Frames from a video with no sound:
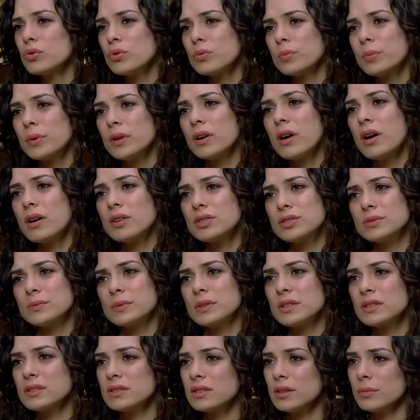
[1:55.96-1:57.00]
я не хочу
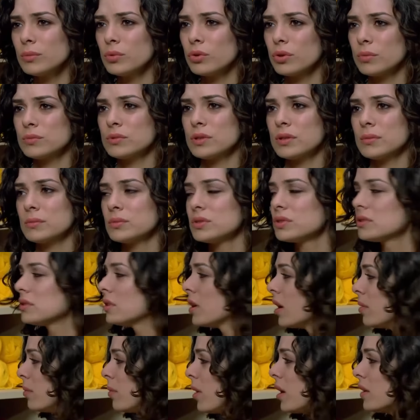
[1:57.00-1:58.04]
тратить большие деньги.
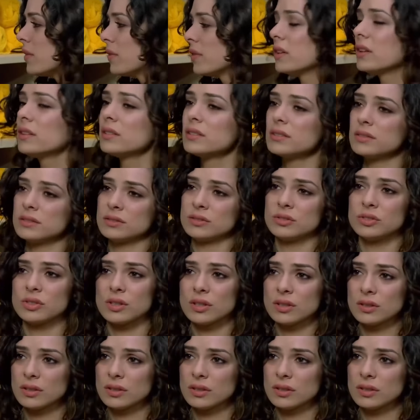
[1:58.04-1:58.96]
Мне еще нужно купить товар.